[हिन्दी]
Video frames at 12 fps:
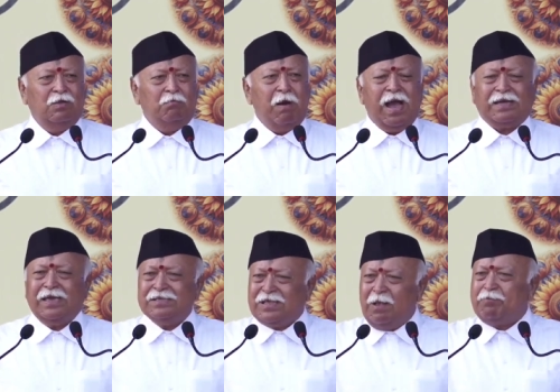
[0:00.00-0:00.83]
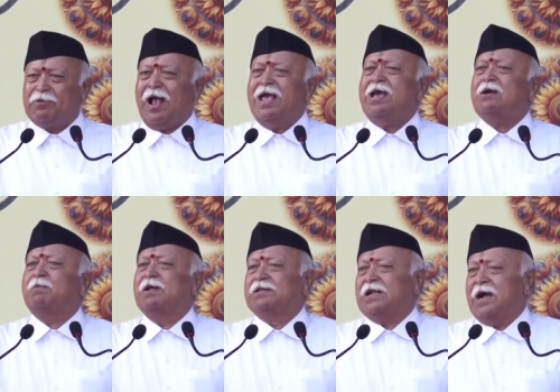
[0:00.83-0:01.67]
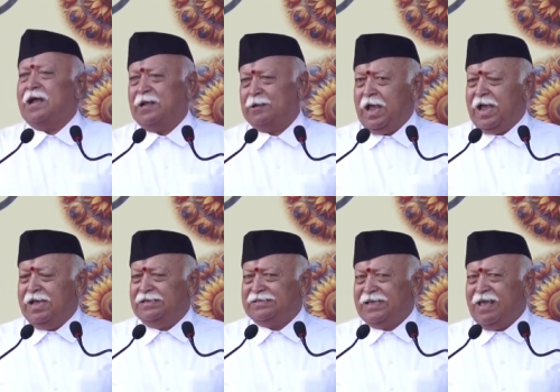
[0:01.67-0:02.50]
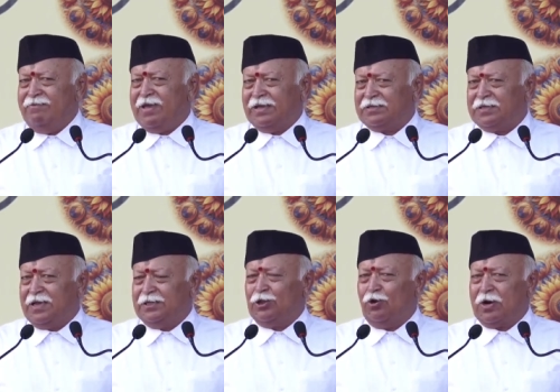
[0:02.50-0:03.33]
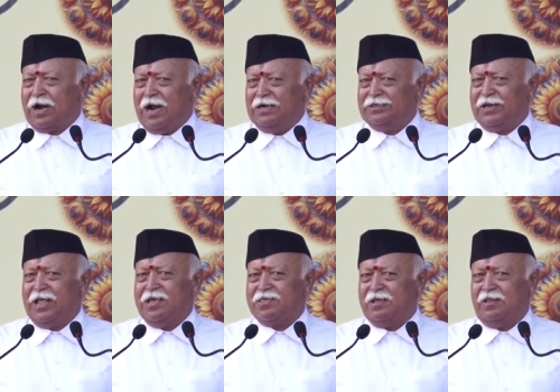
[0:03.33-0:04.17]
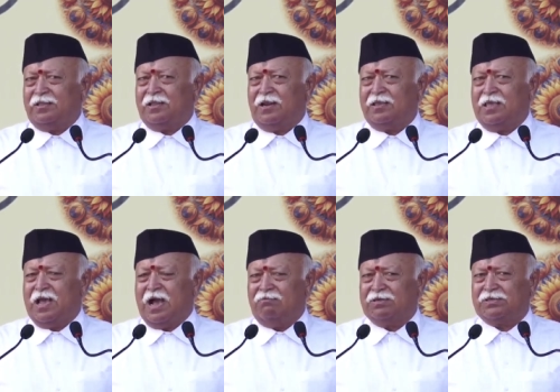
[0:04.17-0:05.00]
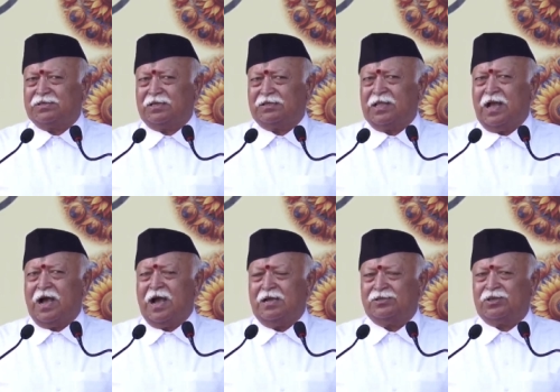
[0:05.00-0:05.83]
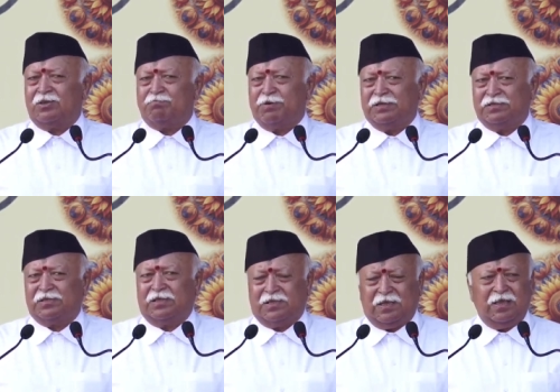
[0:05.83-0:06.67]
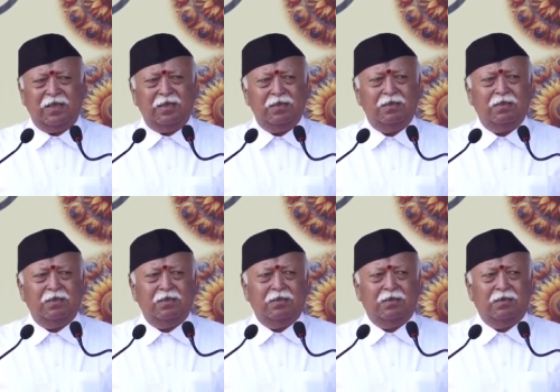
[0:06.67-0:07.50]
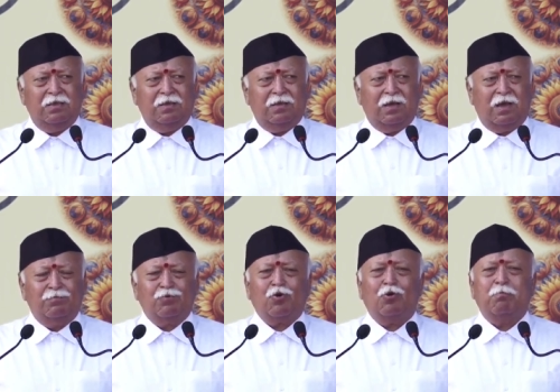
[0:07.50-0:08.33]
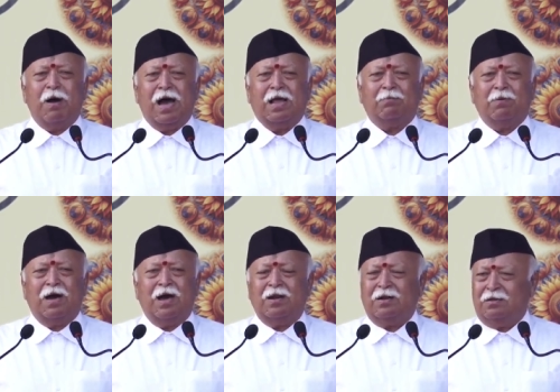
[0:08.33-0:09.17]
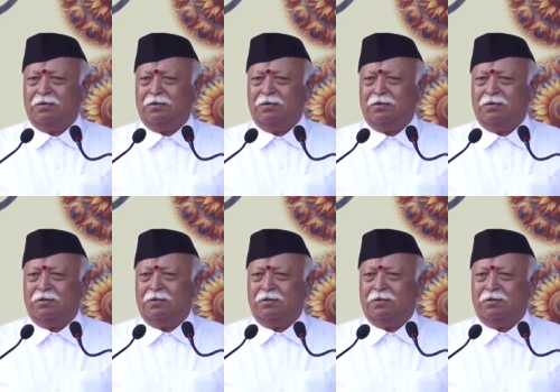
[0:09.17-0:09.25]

बाकी सब सहायक बनता है ऐसे व्यक्तिगत और राष्ट्रीय चरित्र की आवश्यकता आज की परिस्थिति हमको बार बार